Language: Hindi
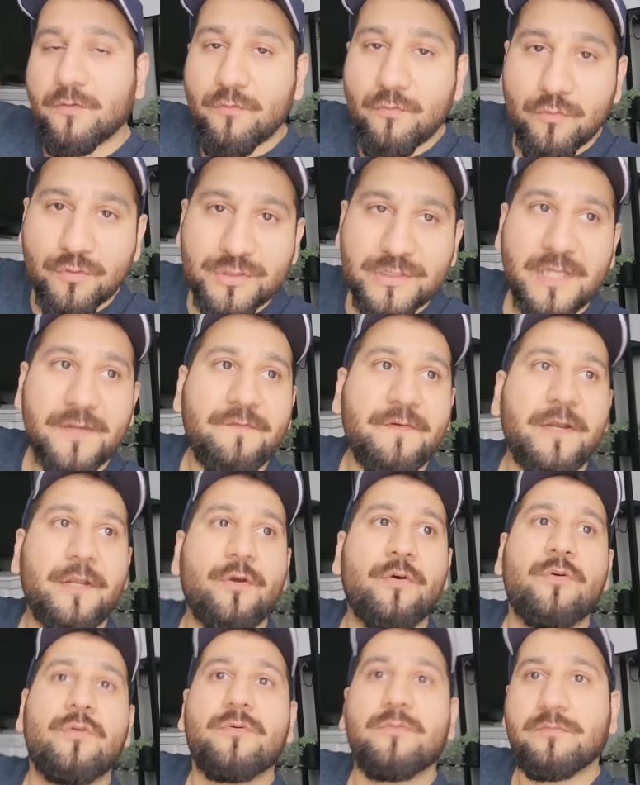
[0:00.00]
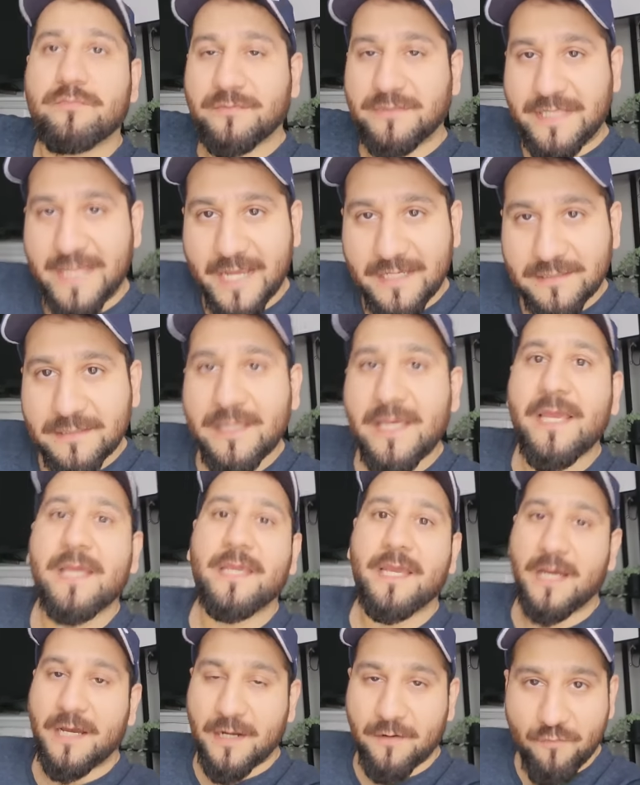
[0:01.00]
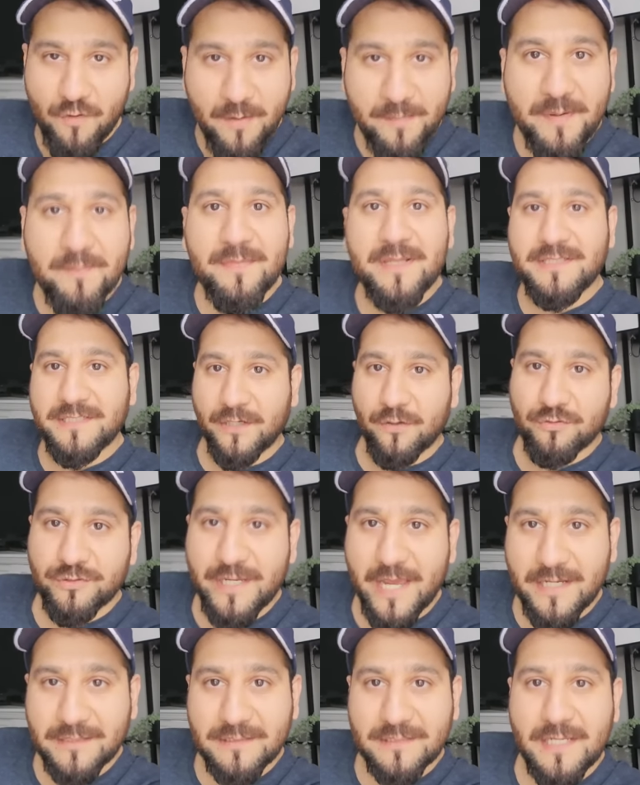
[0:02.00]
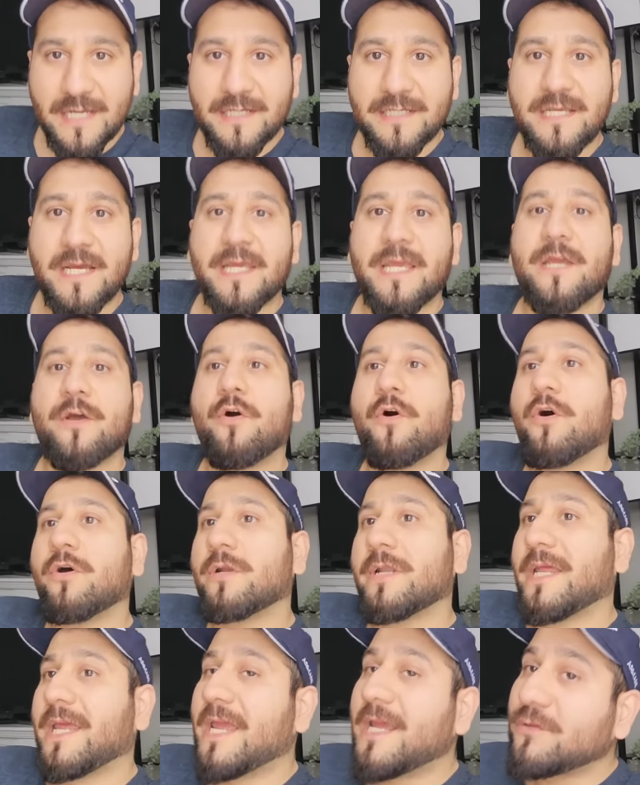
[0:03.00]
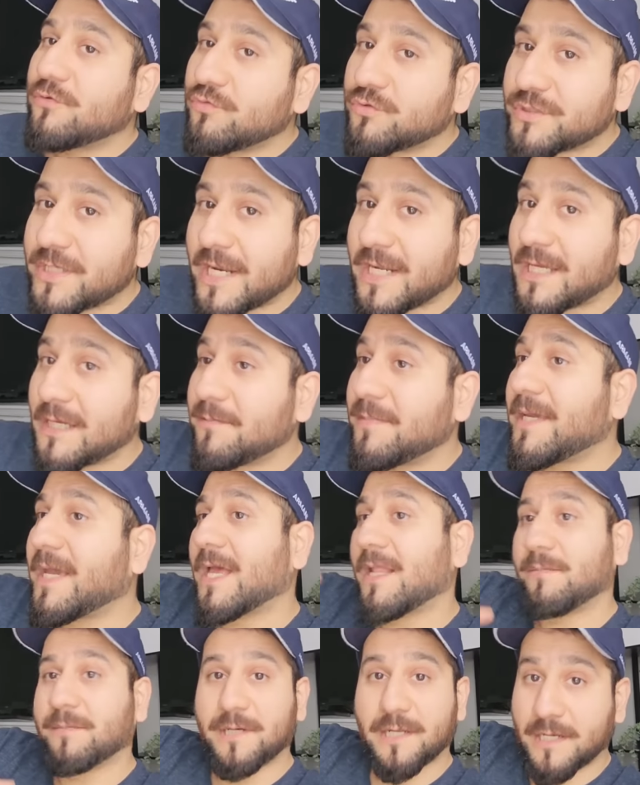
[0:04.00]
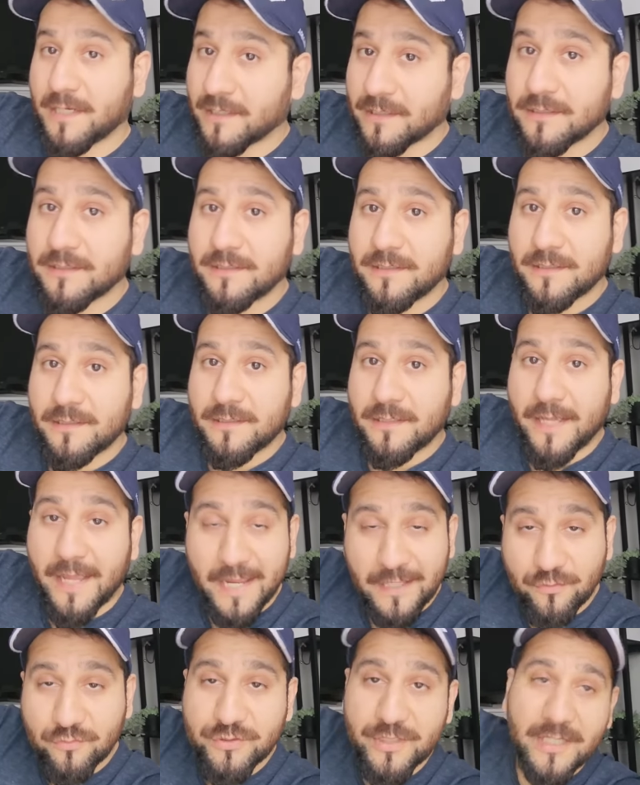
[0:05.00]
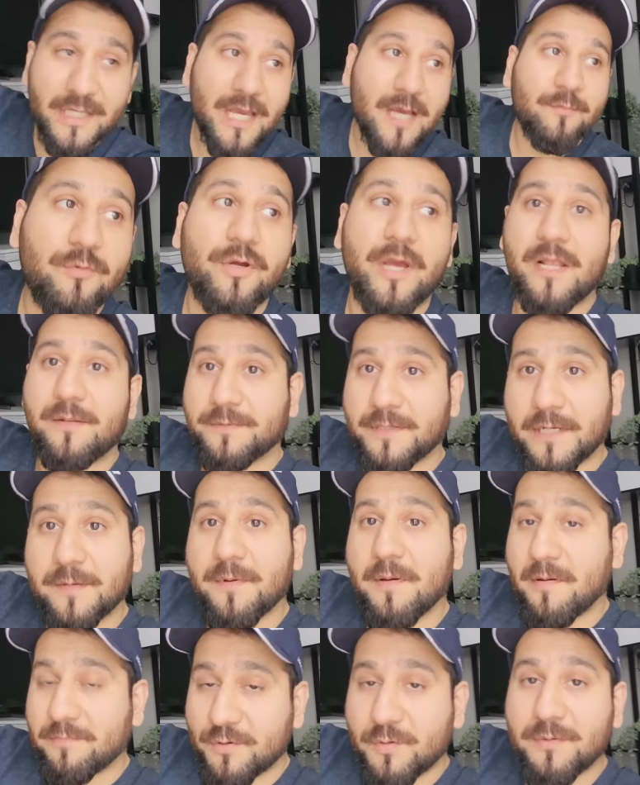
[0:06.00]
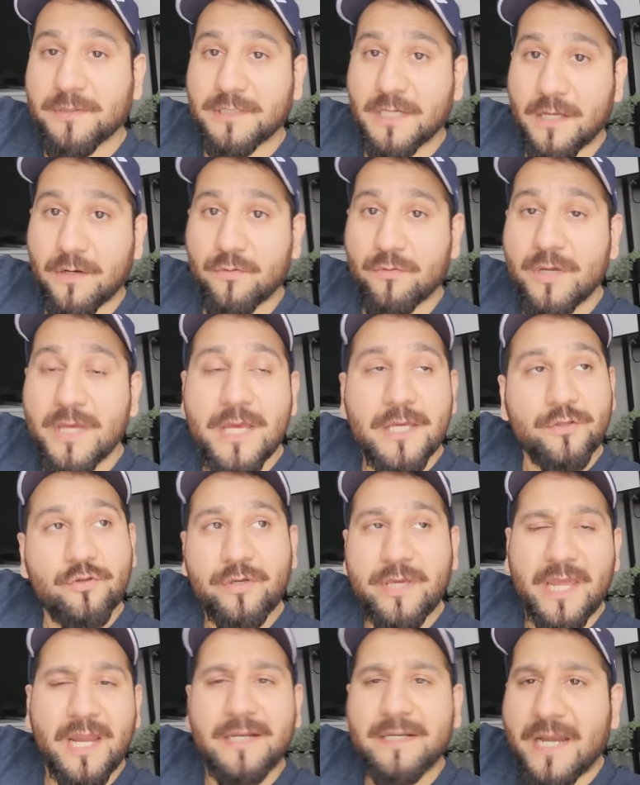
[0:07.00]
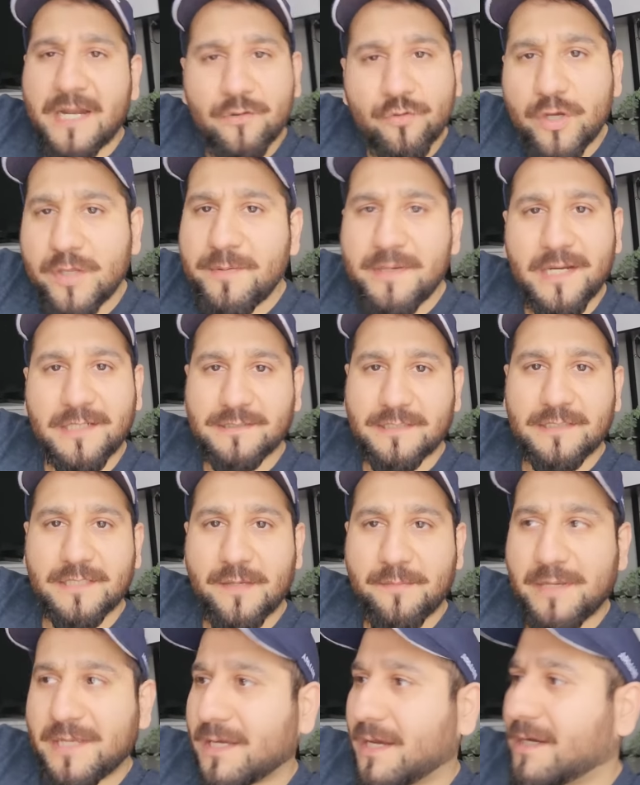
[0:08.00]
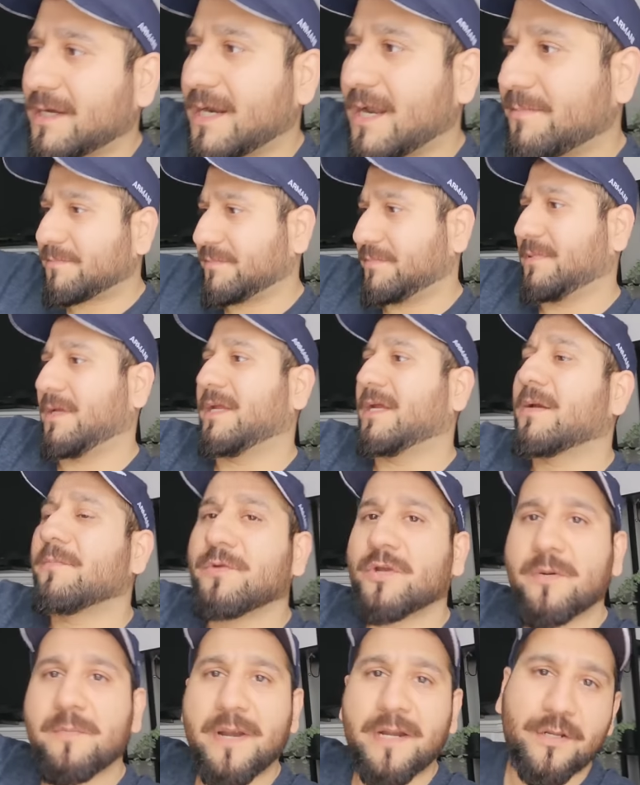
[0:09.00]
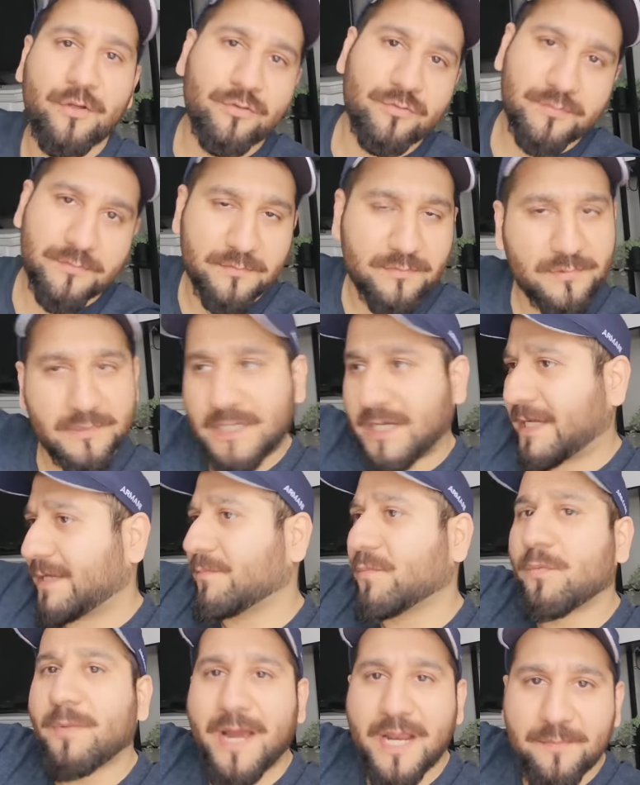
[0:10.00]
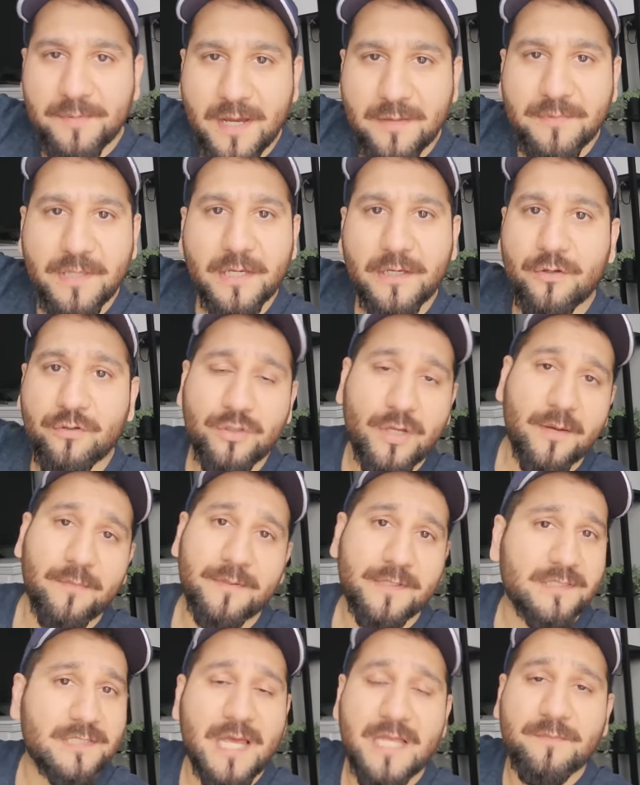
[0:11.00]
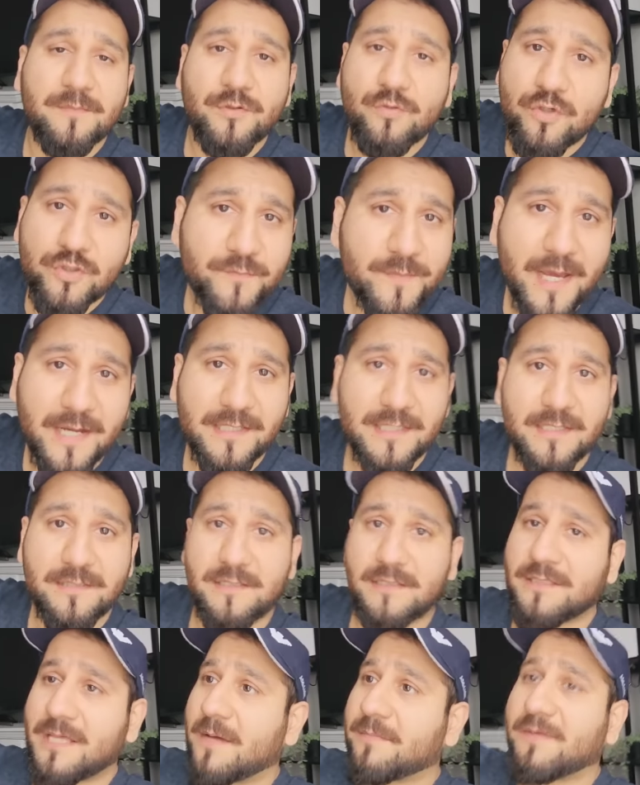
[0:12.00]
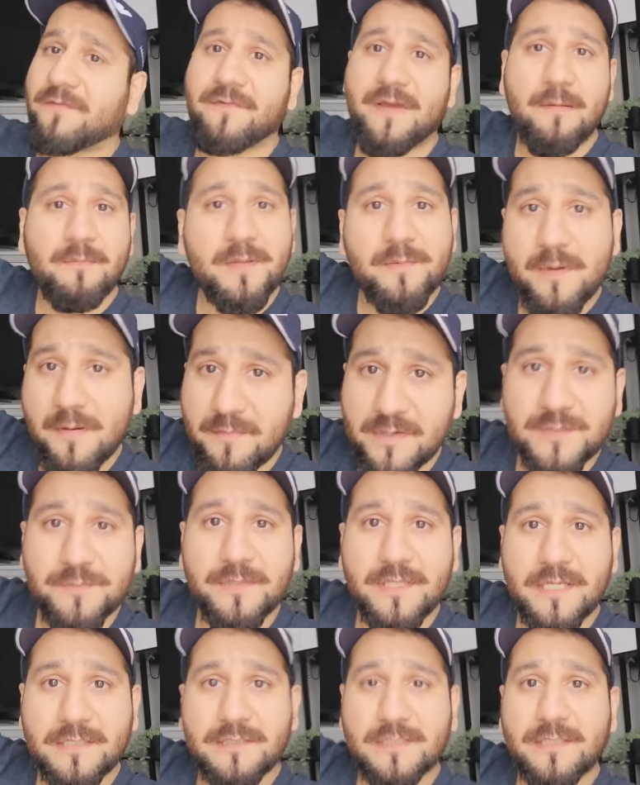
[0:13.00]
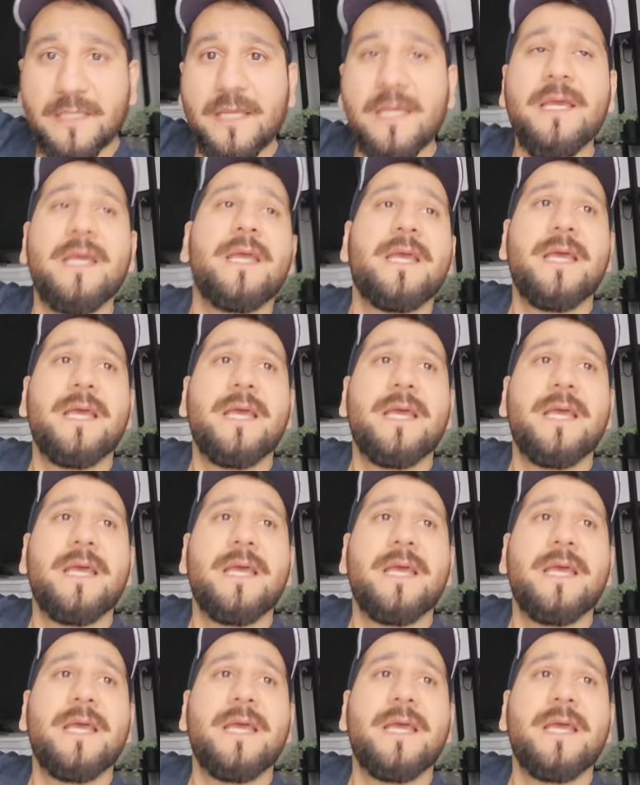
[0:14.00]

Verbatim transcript: उसकी वीडियो देखते हैं कि अगर वो हमें मिल सके उसका एक्सेस आगे जाके और एक दूसरे की भी हेल्प करें एक दूसरे की आप लोग हेल्प करें मैं आपको बता रहा हूँ क्योंकि अटेंड कोई भी कर सकता है भाई अगर आप एक कंप्यूटर बैठे हो या एक मोबाइल पर आप देख रहे हो तो आपके साथ में दोस्त भी आगे देख सकता है आपके फैमिली मेम्बर्स भी देख सकते हैं